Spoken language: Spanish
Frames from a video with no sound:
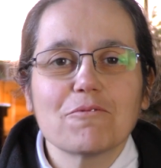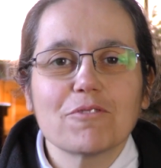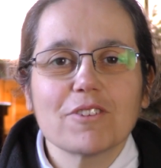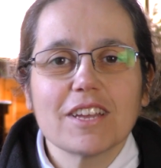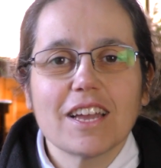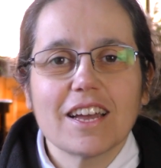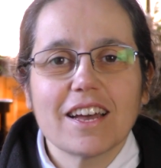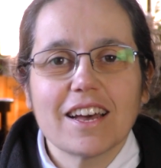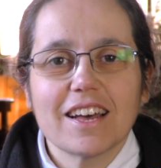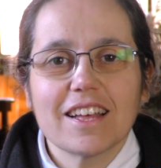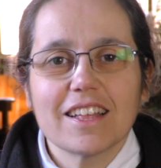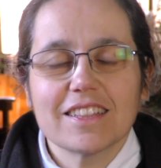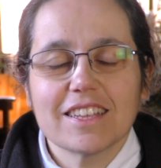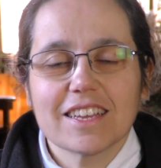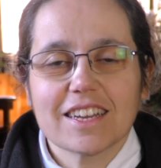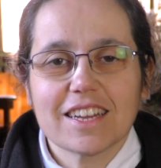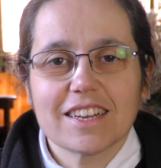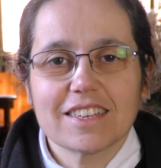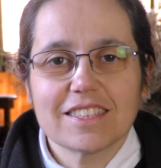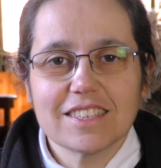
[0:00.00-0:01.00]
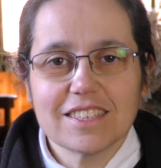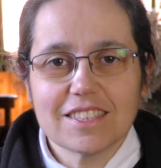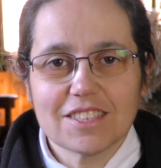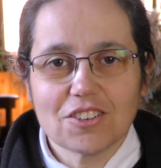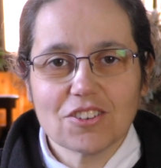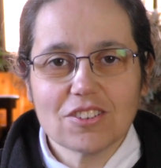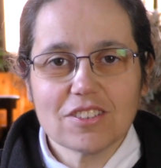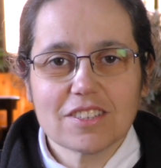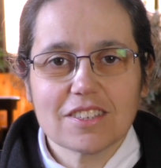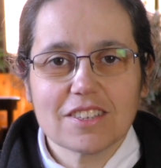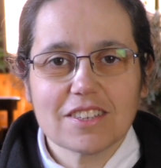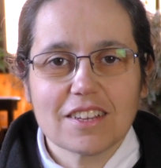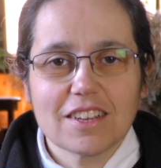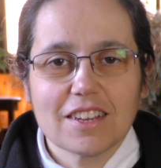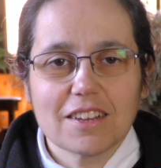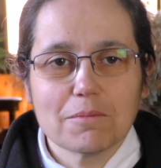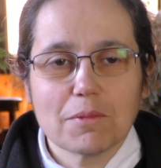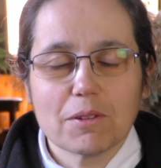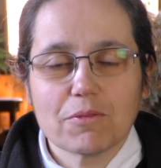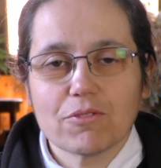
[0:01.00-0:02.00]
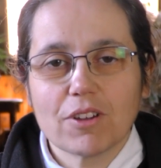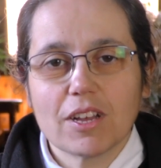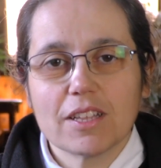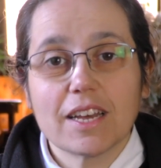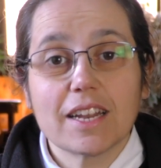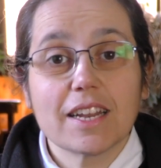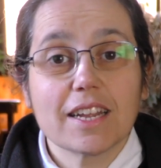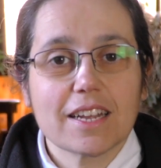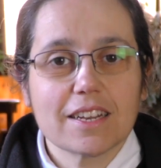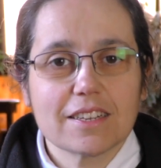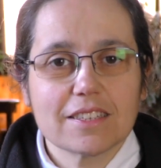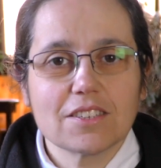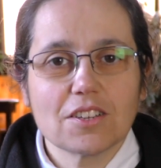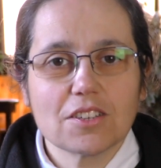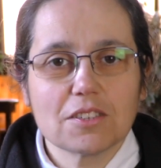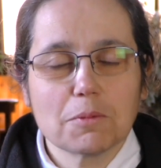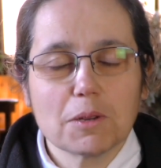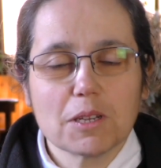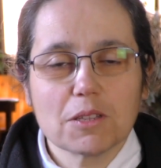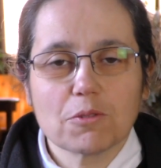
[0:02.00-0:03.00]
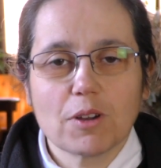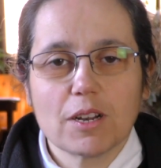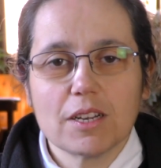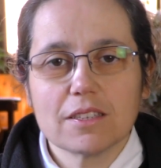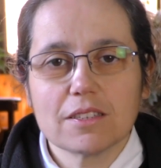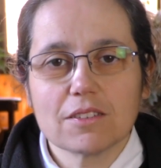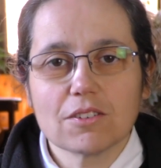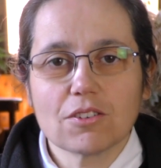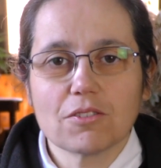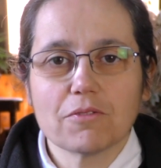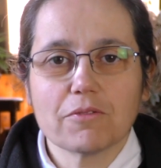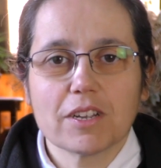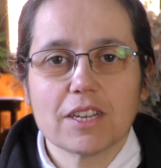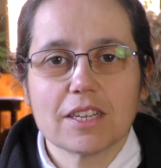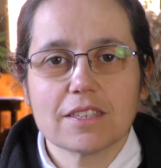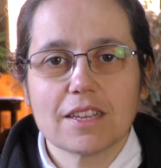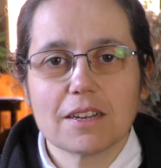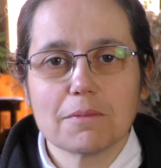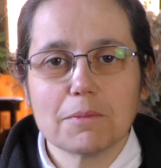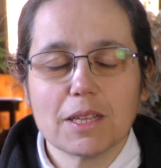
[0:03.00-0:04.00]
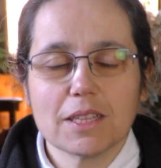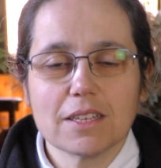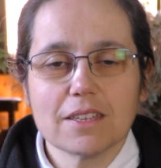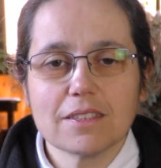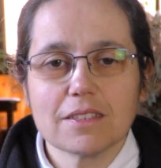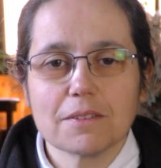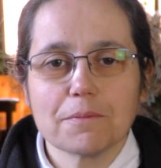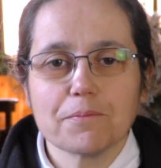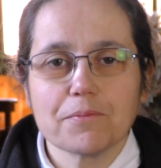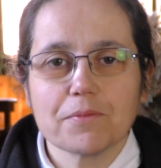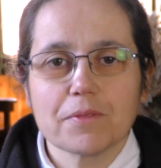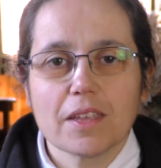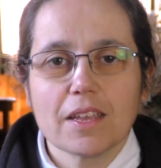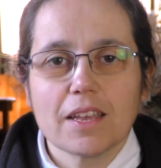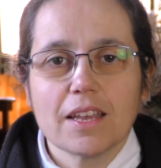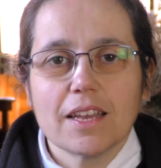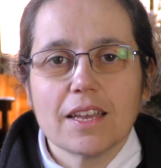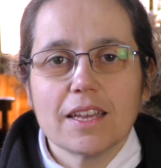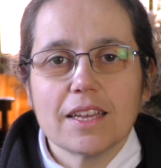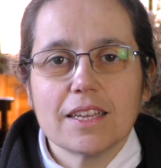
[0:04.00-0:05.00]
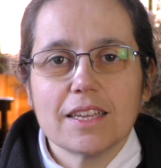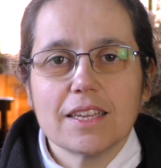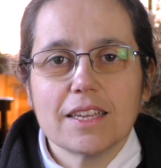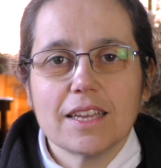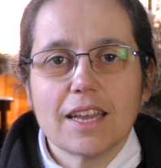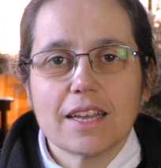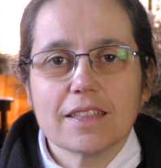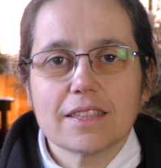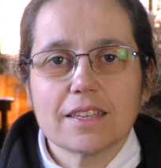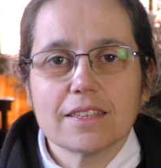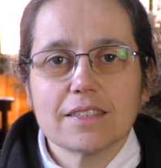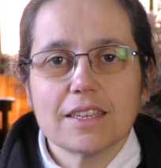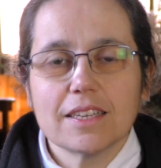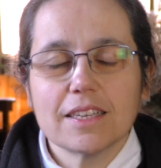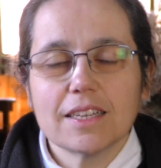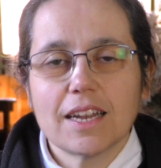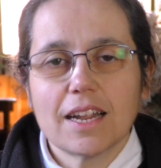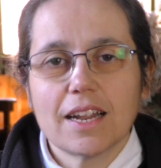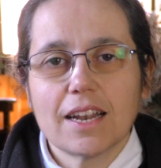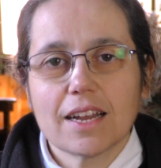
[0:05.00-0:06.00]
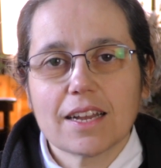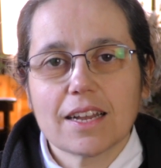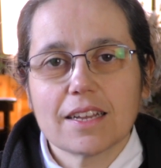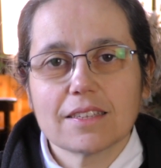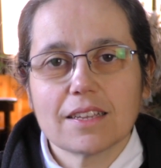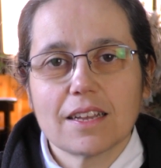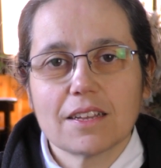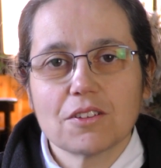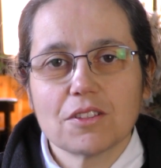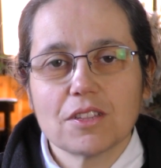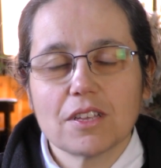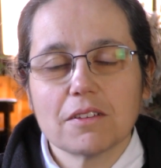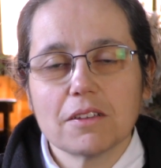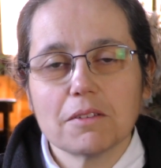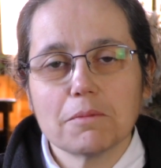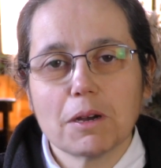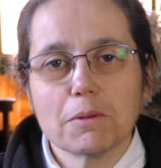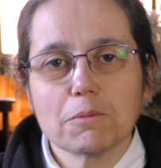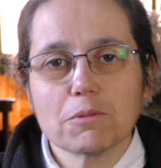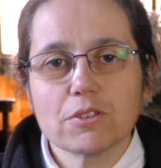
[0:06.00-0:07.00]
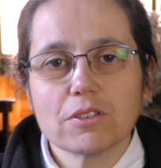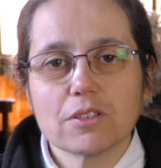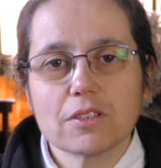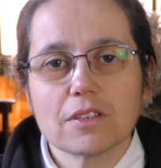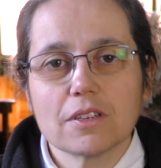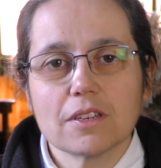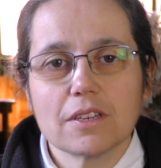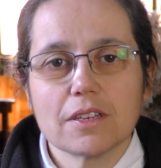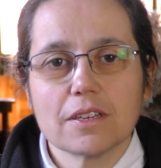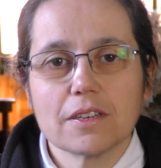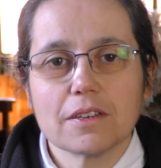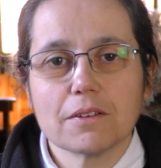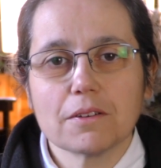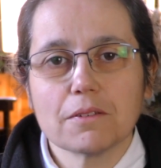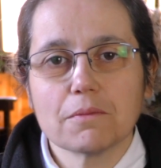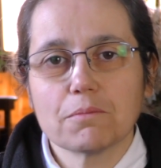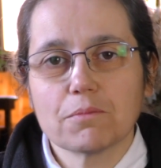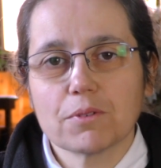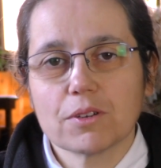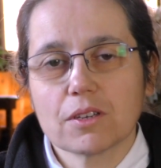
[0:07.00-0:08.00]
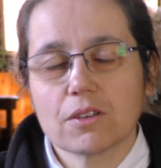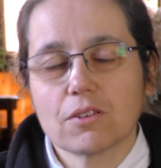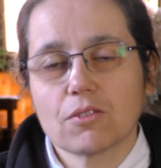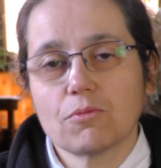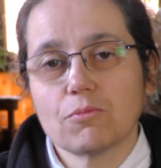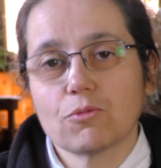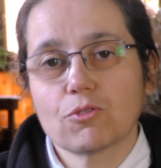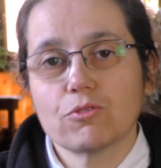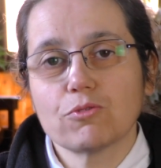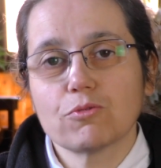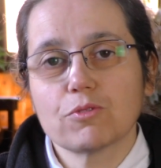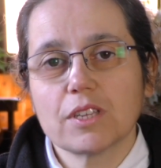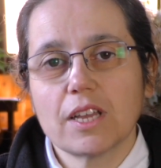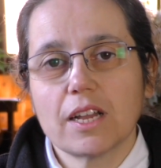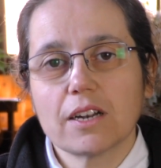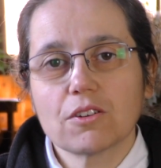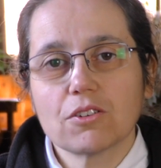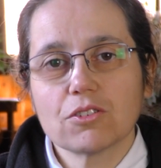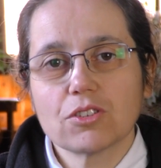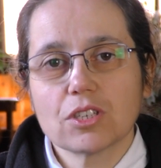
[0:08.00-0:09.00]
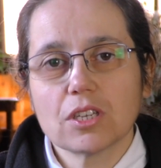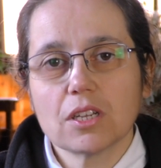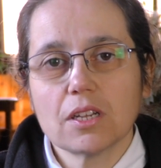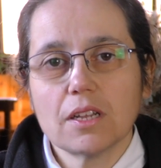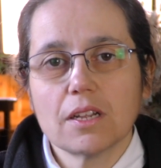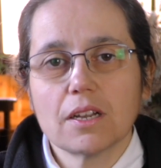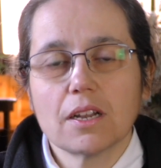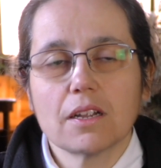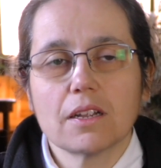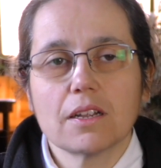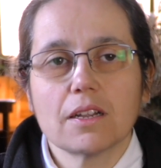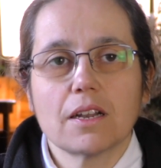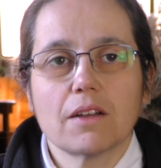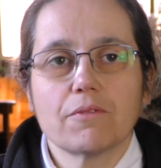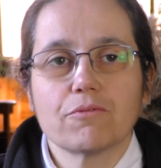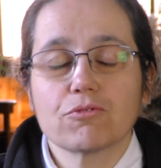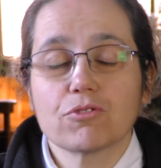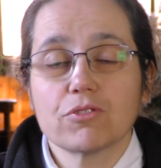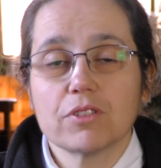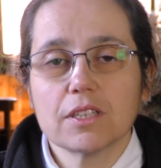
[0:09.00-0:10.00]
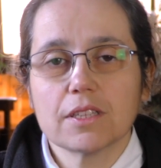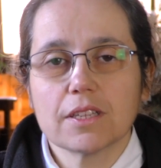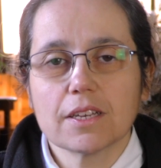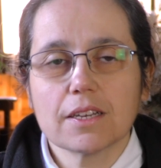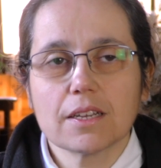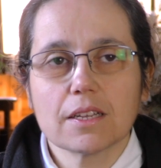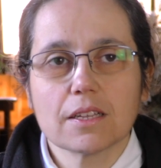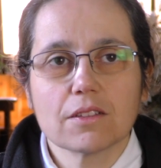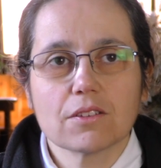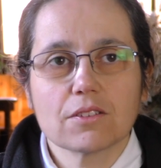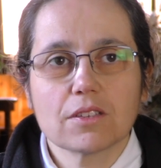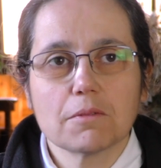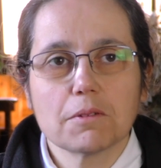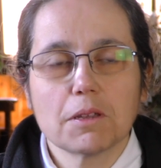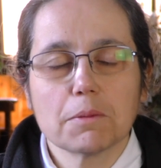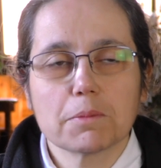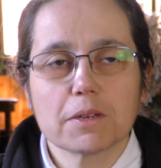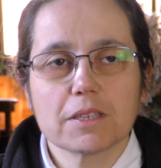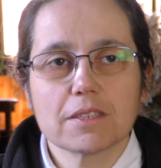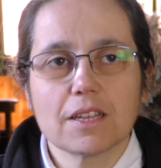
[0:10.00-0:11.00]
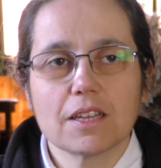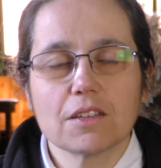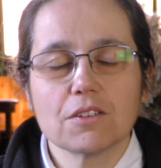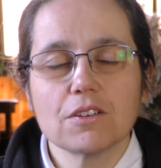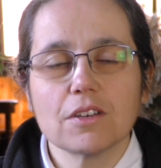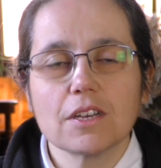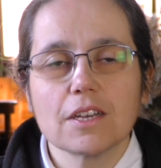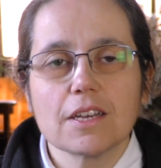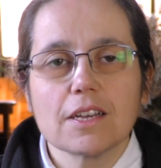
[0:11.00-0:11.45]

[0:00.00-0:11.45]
fui a, de ejercicios, me fui a dar ejercicios espirituales ¿no? con varias hermanas. Y antes de ir a la casa donde íbamos, eh, pues como conducía el coche, la, furgoneta que nos habían prestado,